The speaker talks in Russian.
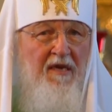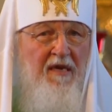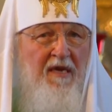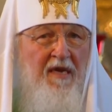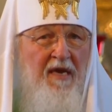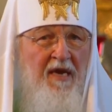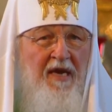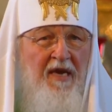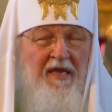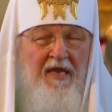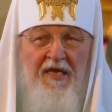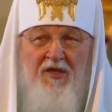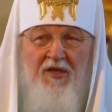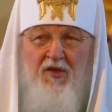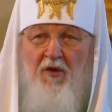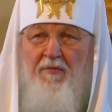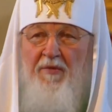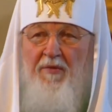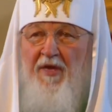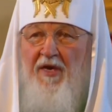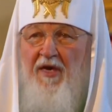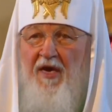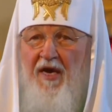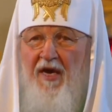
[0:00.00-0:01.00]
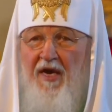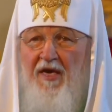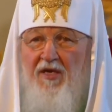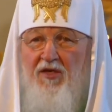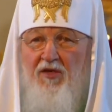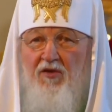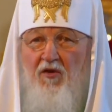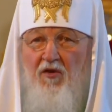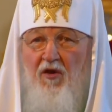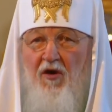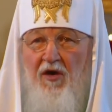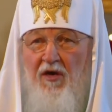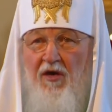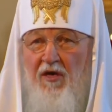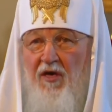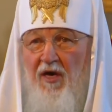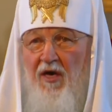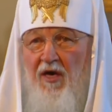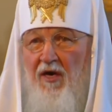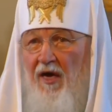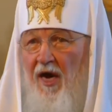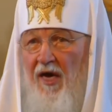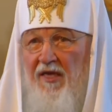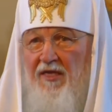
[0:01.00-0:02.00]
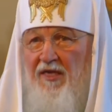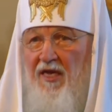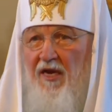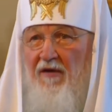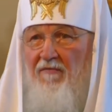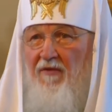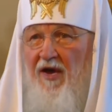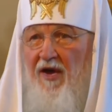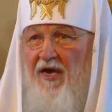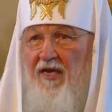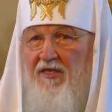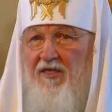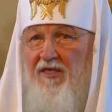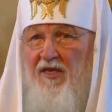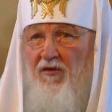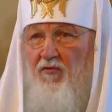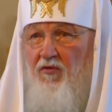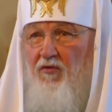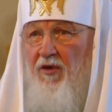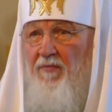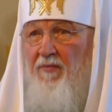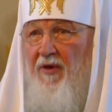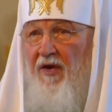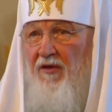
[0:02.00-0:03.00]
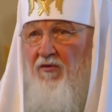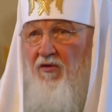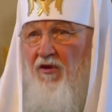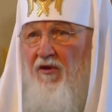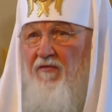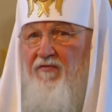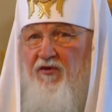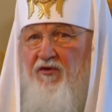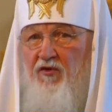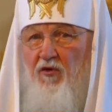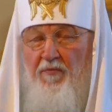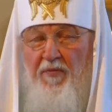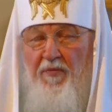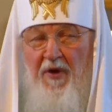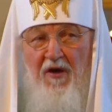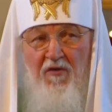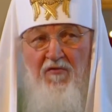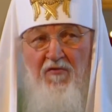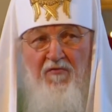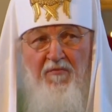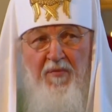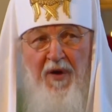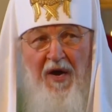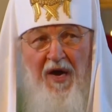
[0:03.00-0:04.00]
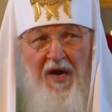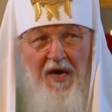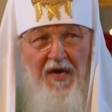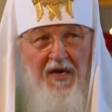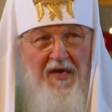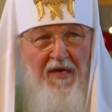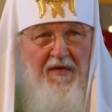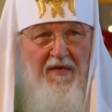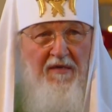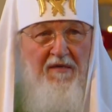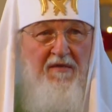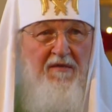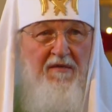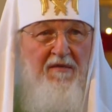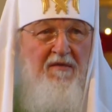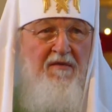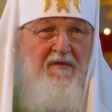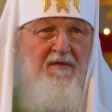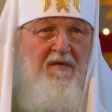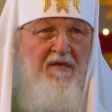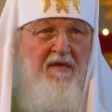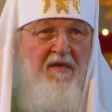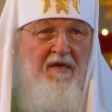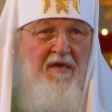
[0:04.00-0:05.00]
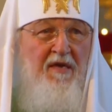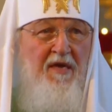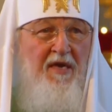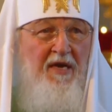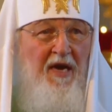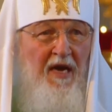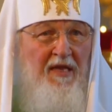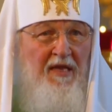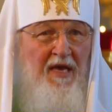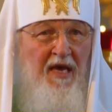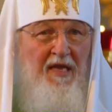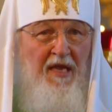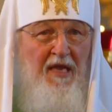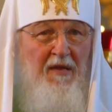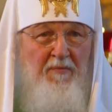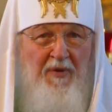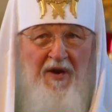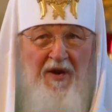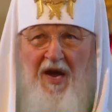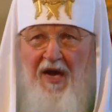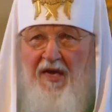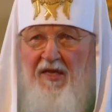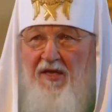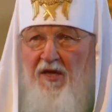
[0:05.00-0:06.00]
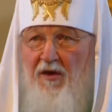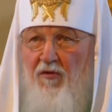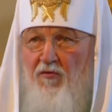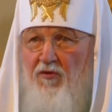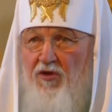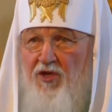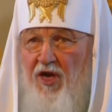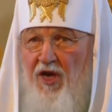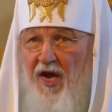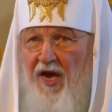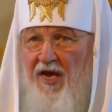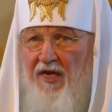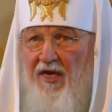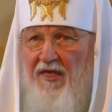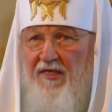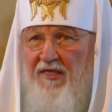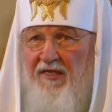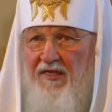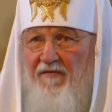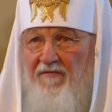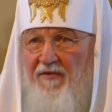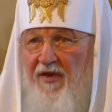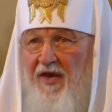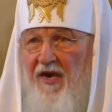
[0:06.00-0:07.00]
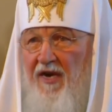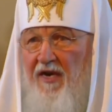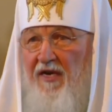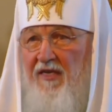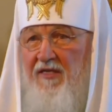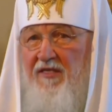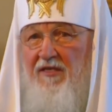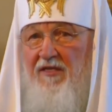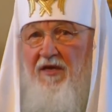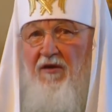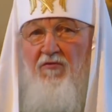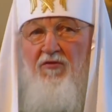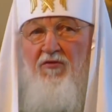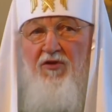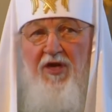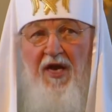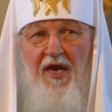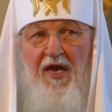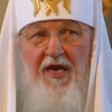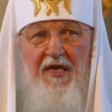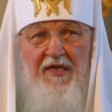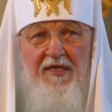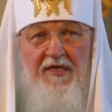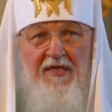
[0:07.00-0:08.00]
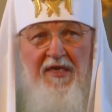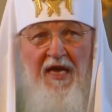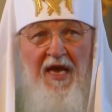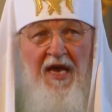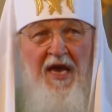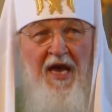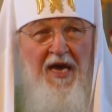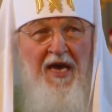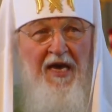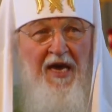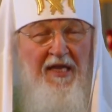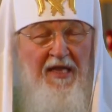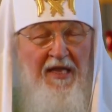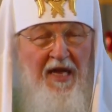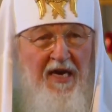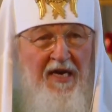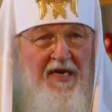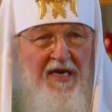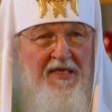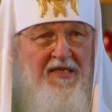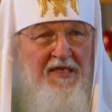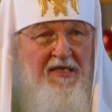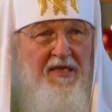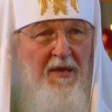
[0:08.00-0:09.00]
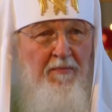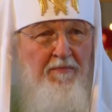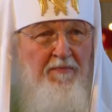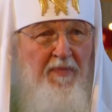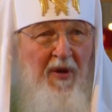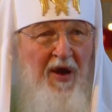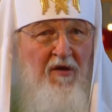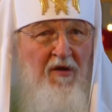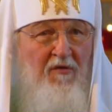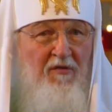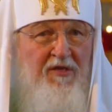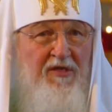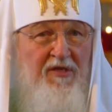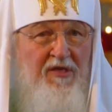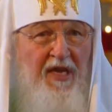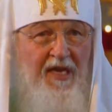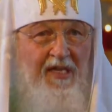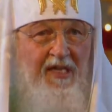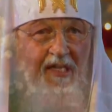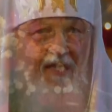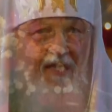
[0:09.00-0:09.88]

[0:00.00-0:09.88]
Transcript: Это особенно хорошо открывается людям, которые вступают в брак – и когда этот брак нарушается, верность нарушается, когда рассыпаются эти